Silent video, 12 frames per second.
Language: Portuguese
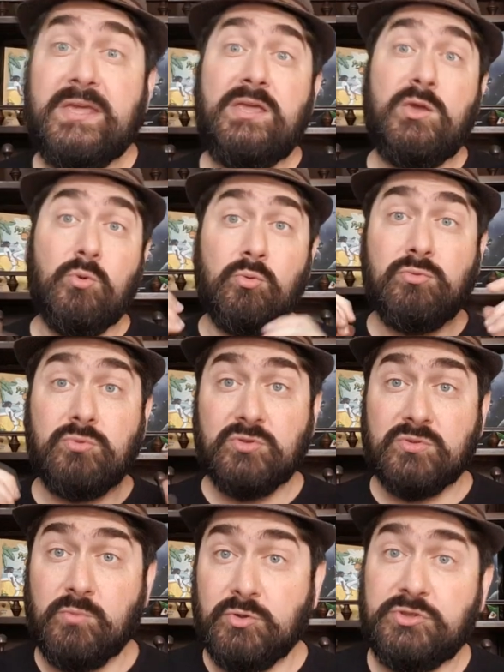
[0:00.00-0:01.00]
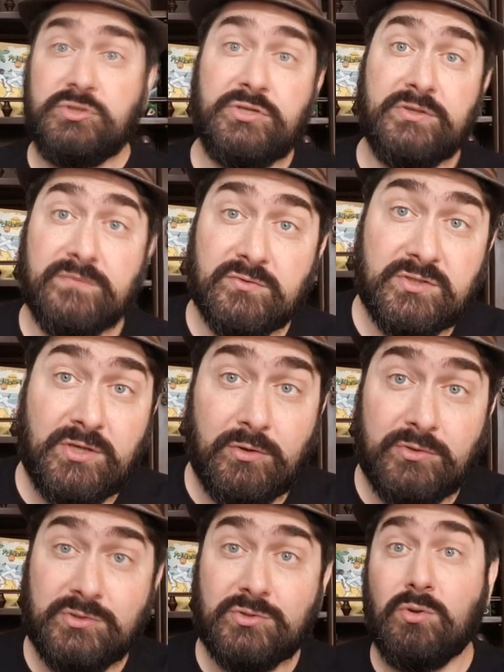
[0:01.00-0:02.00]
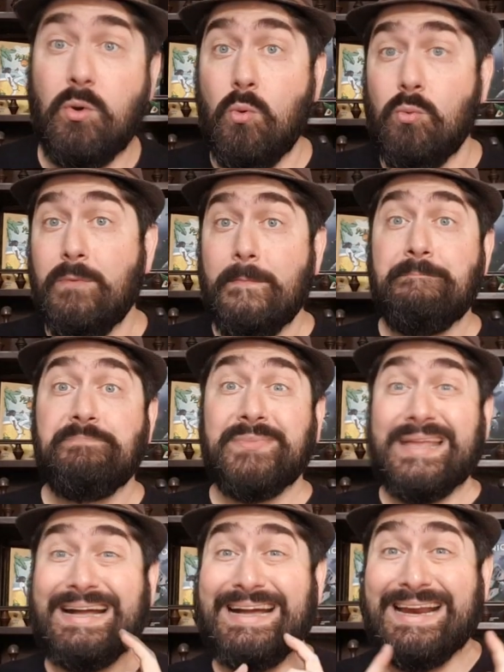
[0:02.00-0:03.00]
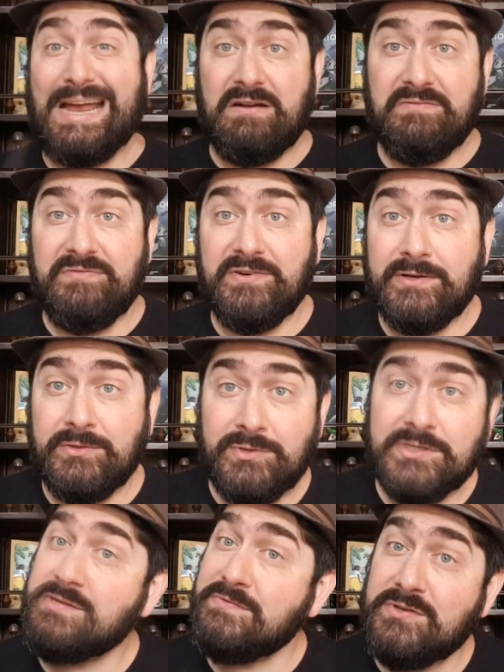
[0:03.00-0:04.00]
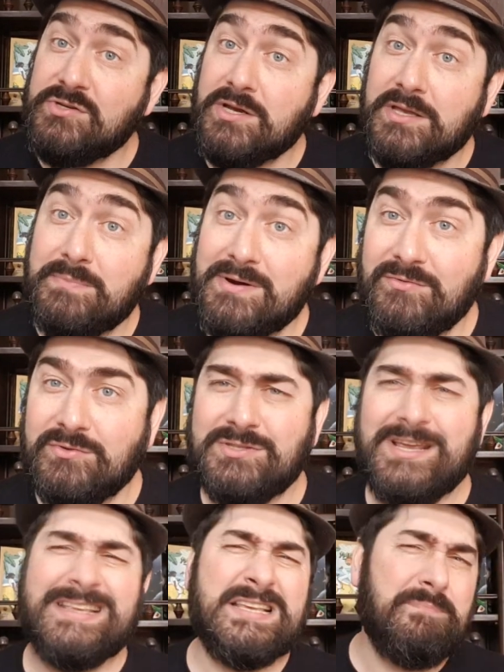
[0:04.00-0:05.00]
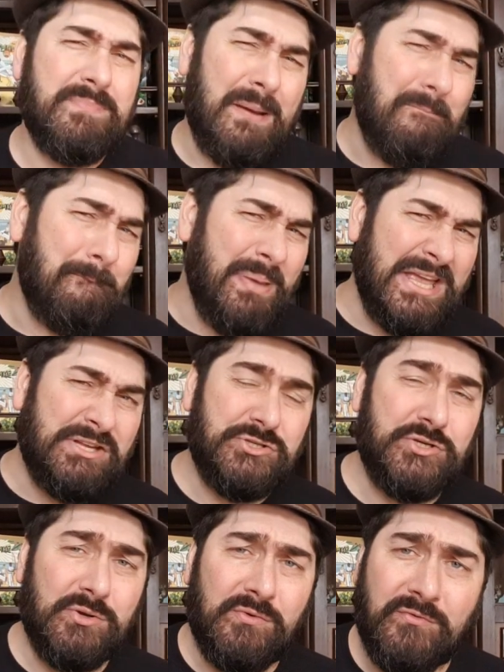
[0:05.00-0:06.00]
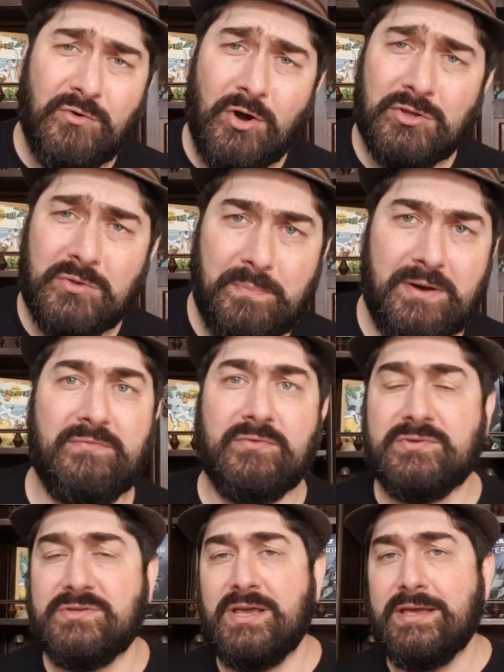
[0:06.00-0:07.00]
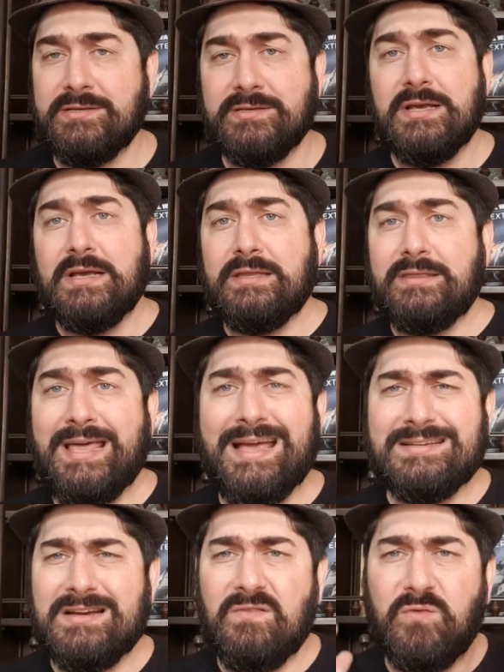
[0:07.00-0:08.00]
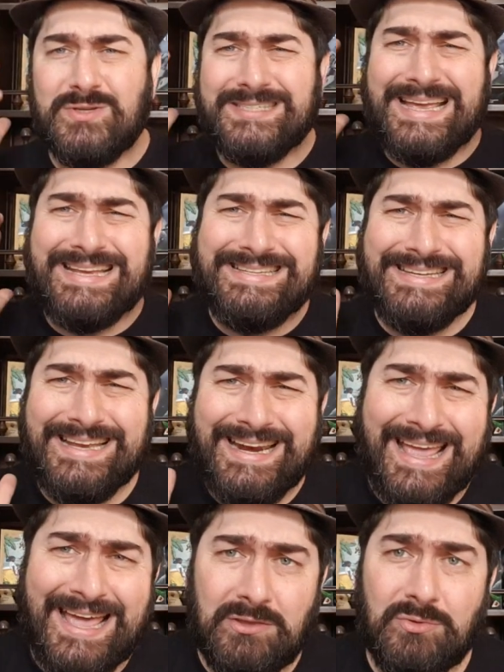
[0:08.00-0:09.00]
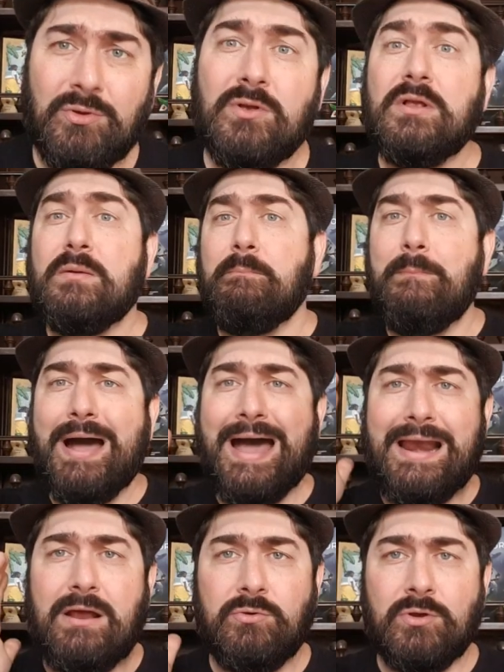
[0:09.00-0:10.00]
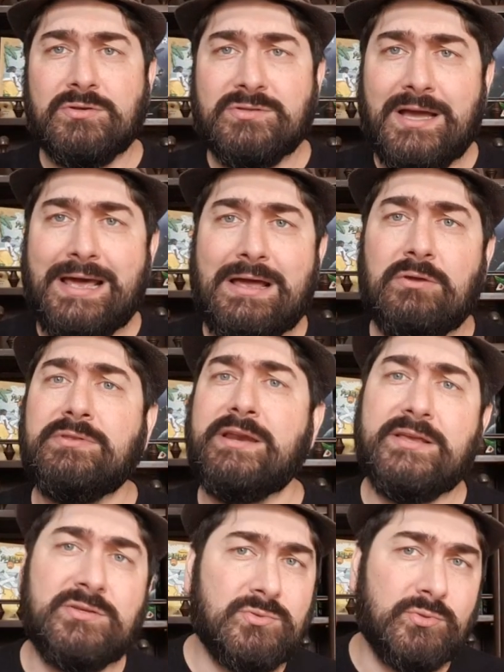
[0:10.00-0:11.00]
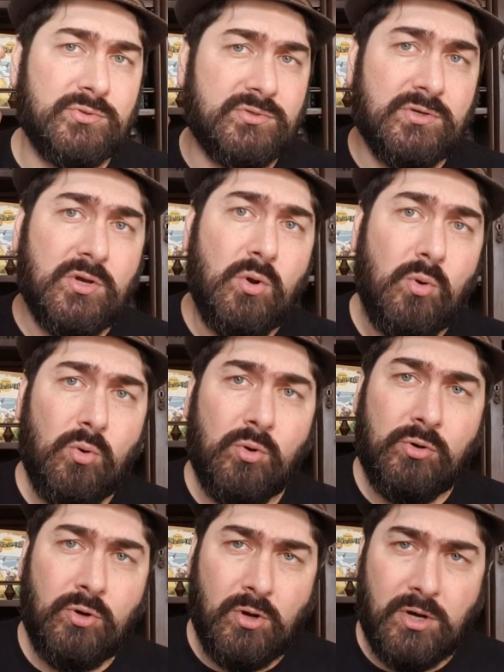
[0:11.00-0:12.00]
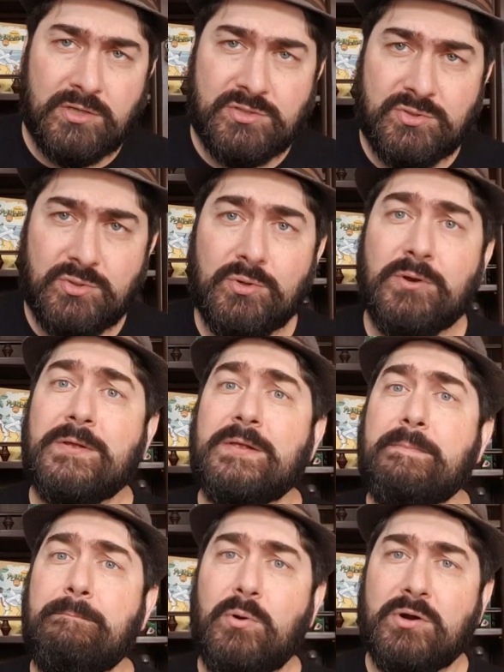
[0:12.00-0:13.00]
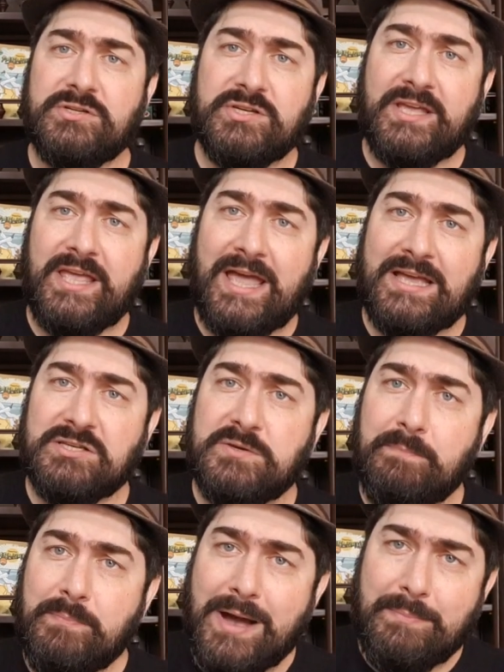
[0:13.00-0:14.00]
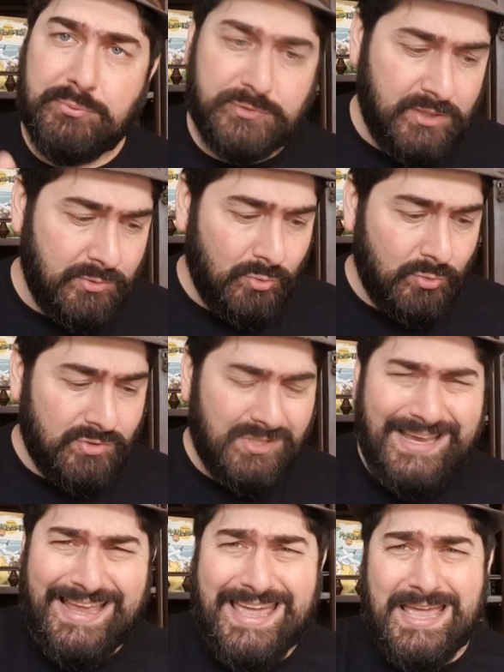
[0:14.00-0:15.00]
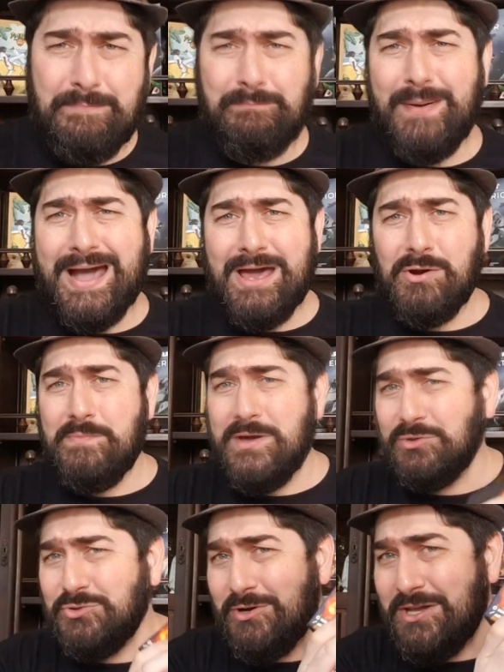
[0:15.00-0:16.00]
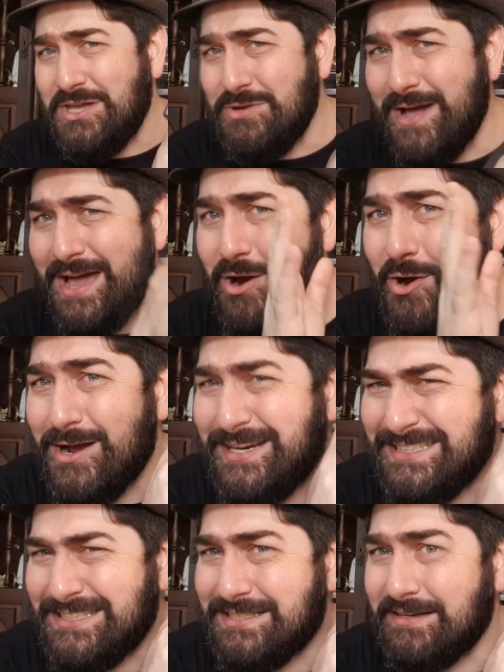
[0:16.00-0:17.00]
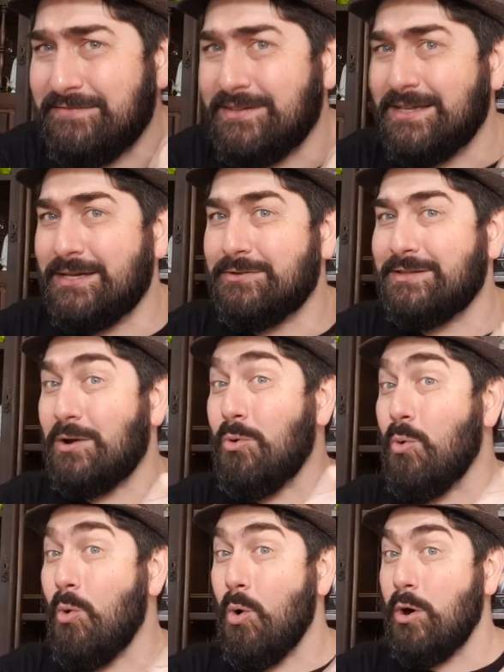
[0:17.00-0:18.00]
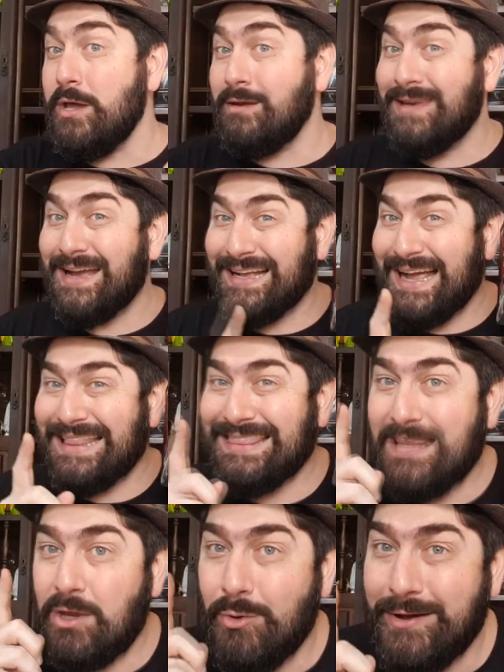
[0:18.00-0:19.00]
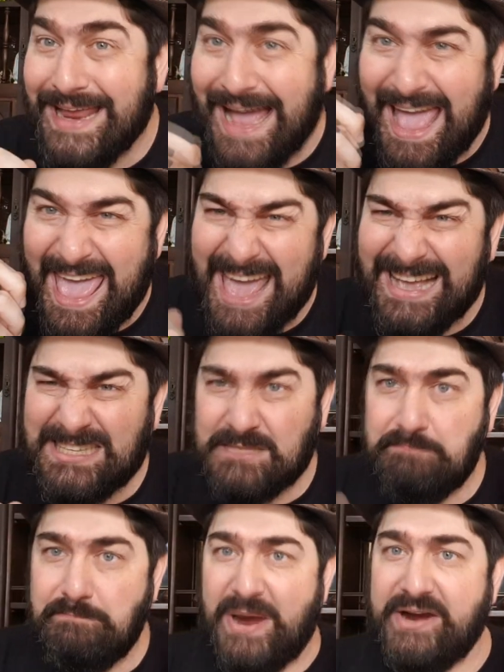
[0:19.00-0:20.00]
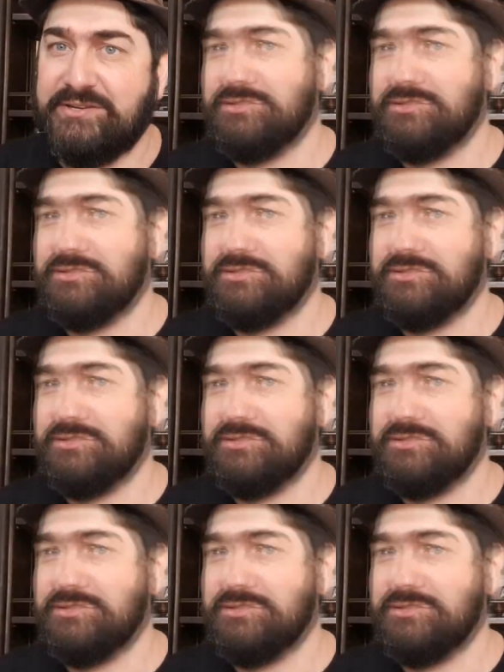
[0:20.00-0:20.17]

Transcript: E um dos motivos que eu estou gravando esse vídeo aqui para vocês é para pedir o voto para vocês, né? Já vou ser direto para o nosso canal 3 Dus, o nosso podcast Papo de Edus e para o meu joguinho Heróis de San Vilano que está concorrendo na categoria Expert